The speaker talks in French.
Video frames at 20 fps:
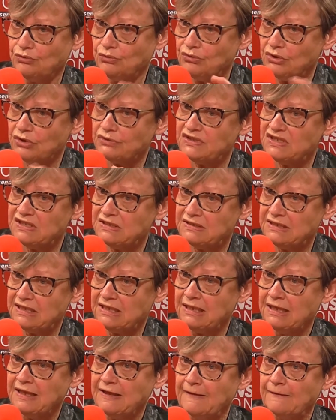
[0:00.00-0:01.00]
une
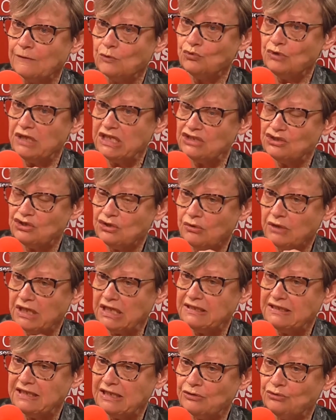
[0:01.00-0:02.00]
entité où les gens
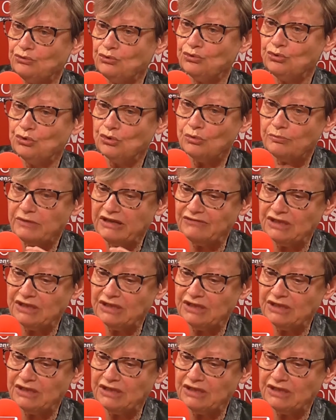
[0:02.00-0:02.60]
étaient autonomes,